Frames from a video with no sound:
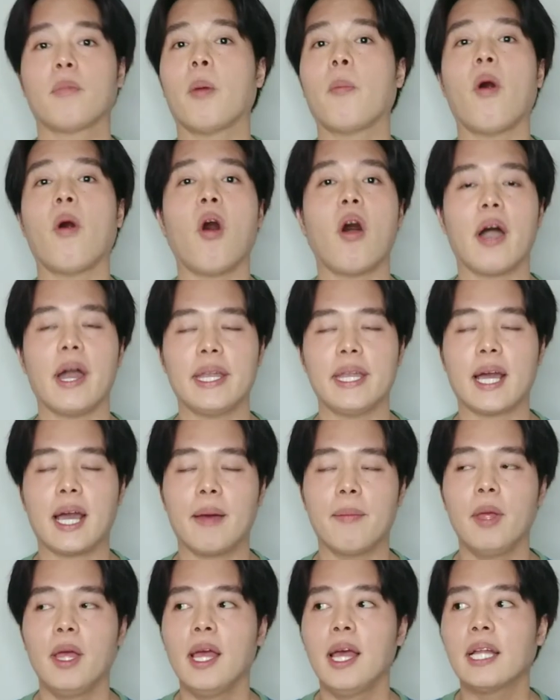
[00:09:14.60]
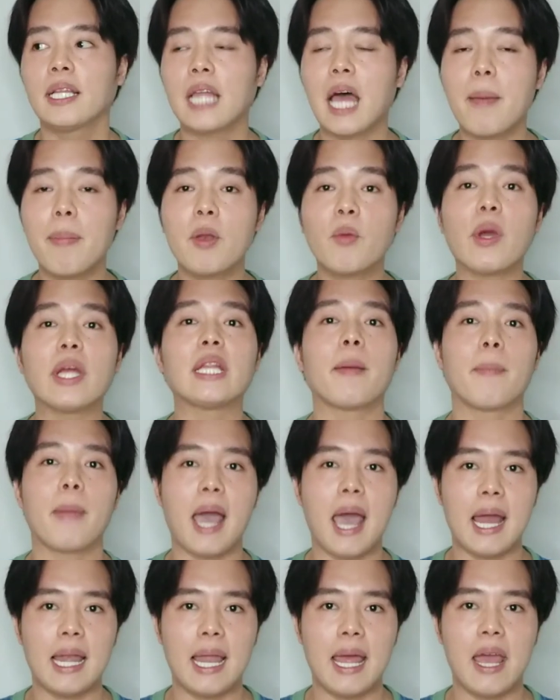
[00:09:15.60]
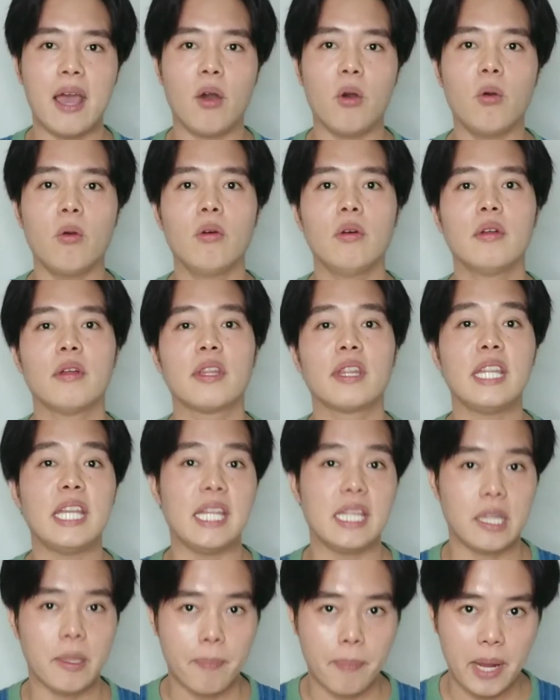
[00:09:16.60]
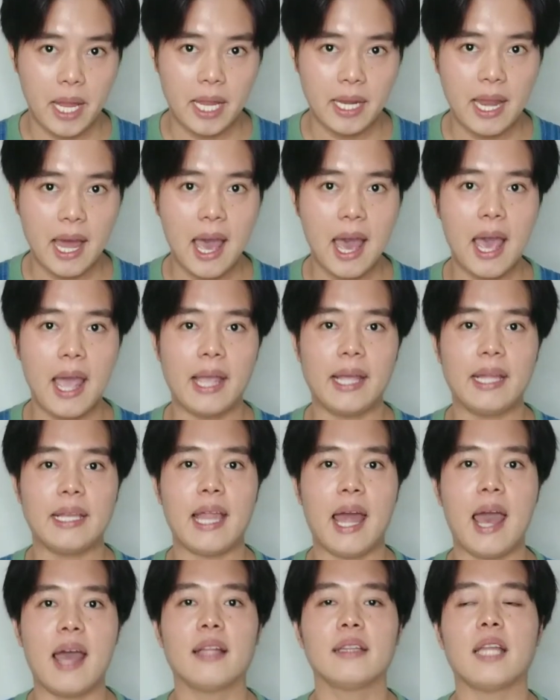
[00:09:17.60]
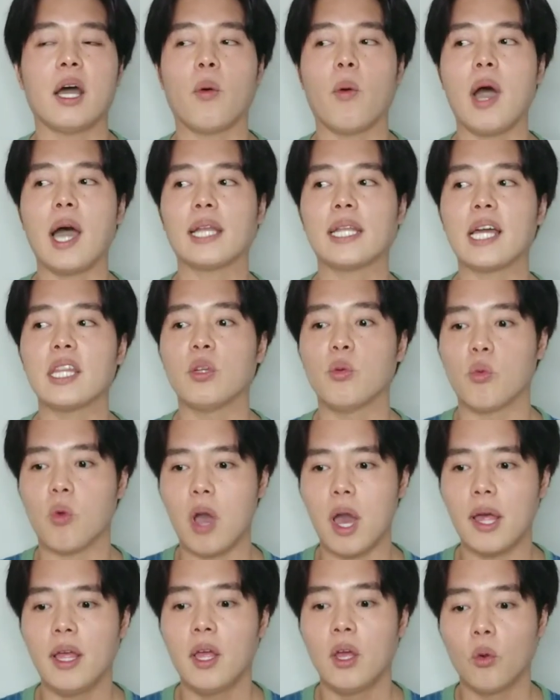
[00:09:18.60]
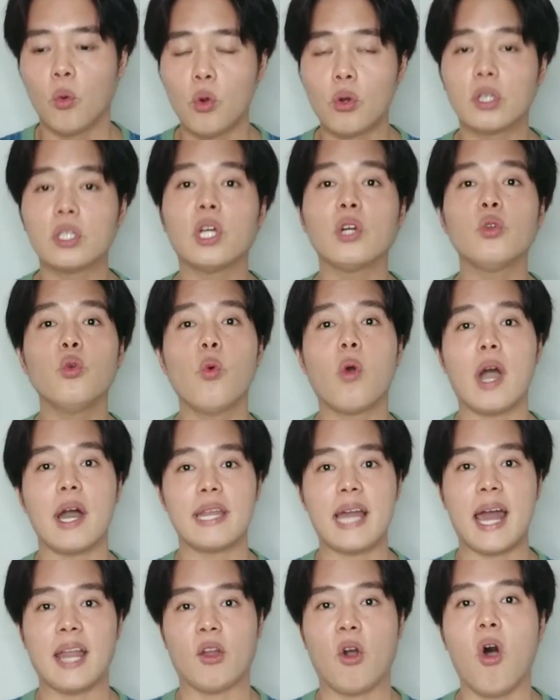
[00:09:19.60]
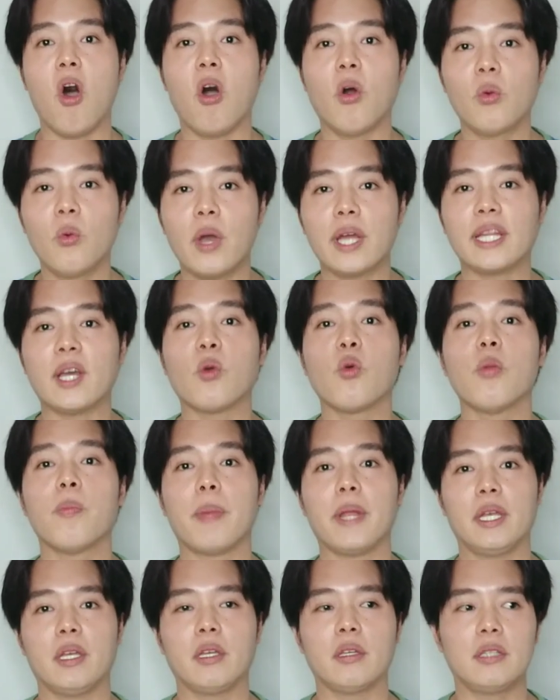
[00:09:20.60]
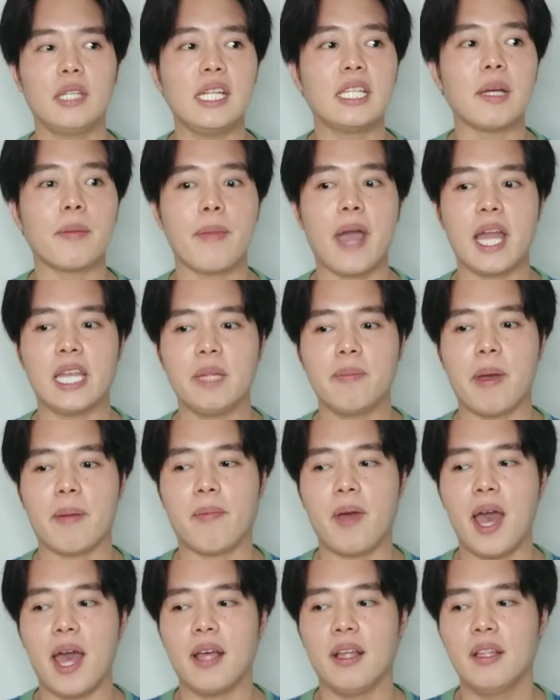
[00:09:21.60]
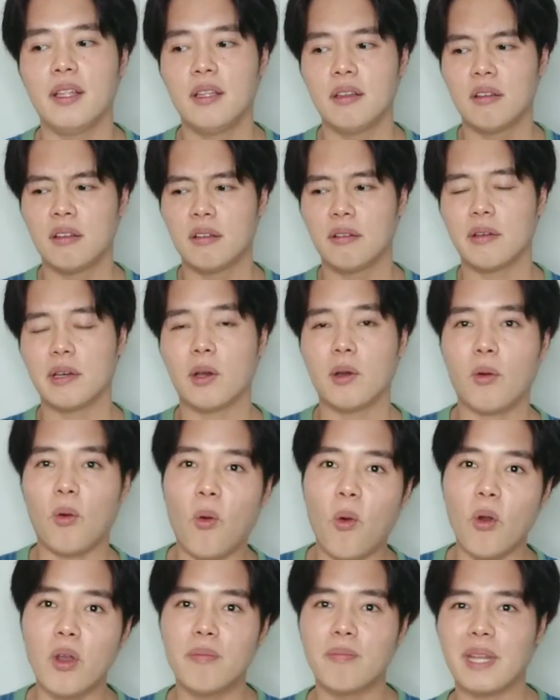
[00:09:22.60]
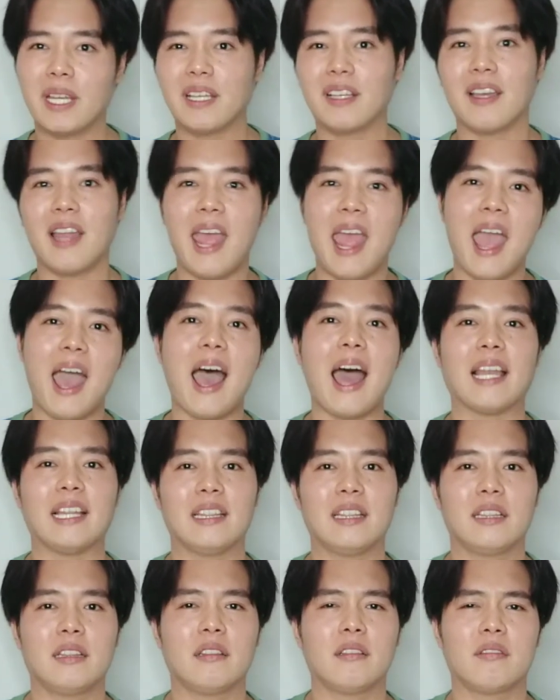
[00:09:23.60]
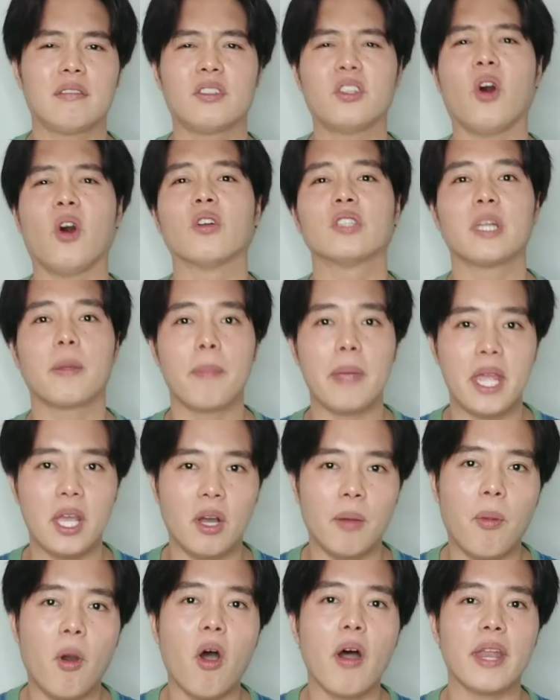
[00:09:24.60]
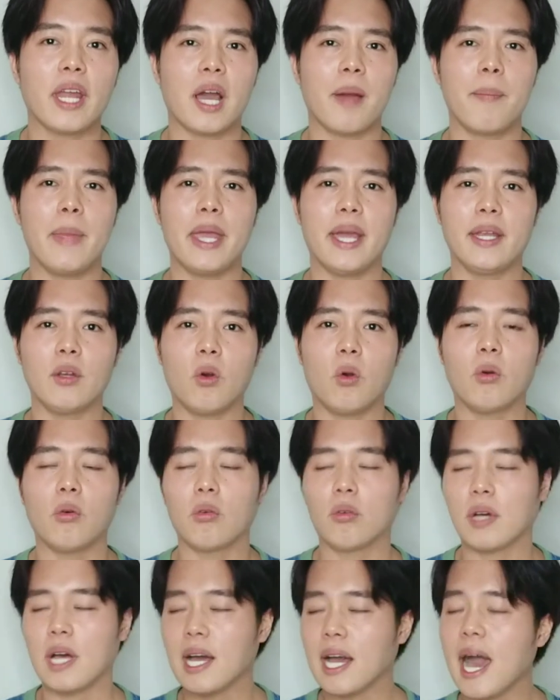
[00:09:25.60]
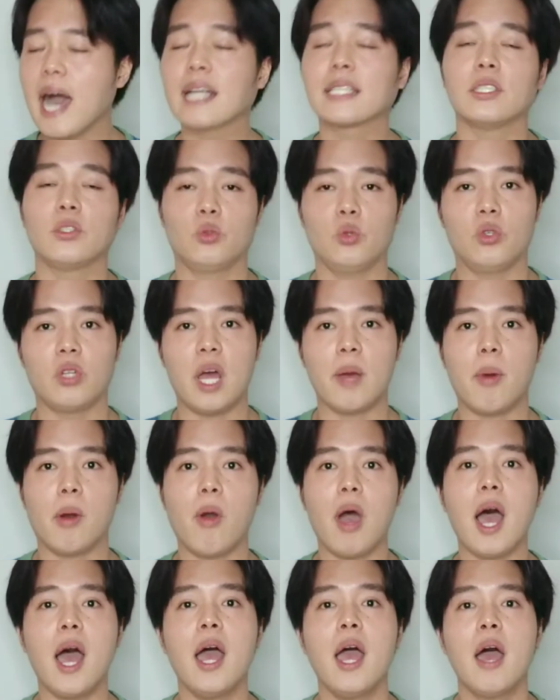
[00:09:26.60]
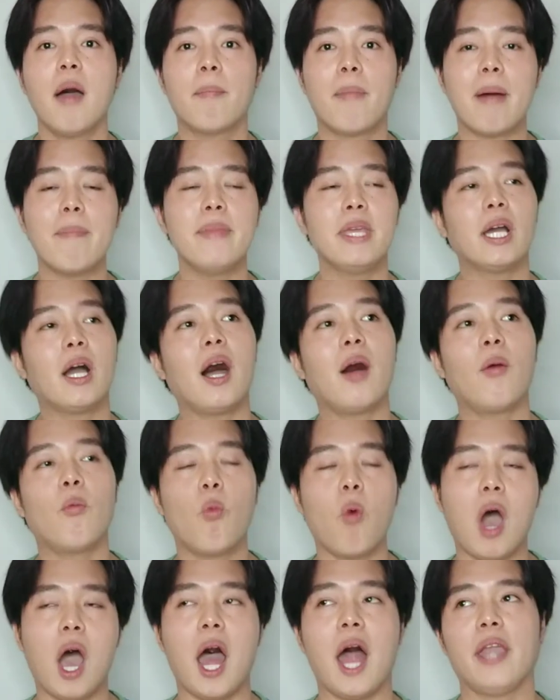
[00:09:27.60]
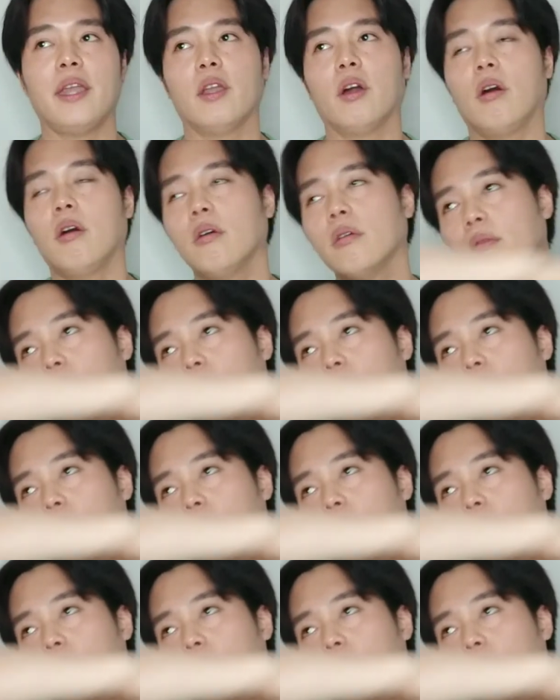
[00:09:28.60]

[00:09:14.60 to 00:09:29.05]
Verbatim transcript: พอๆกันนะครับถ้าเป็นวัยทำงานแล้ว4สเปรย์ได้นะ แต่ว่าถ้าถึงว่าคุณก็ต้องดูขนาดห้องด้วยถ้าคุณเป็นที่ทำงานที่แบบว่า คนมันแออัด 2 สเปรย์ก็พอนะครับไม่งั้นค่อนข้างจะฉุนนะ เพราะว่ามันมีความหวานเนาะ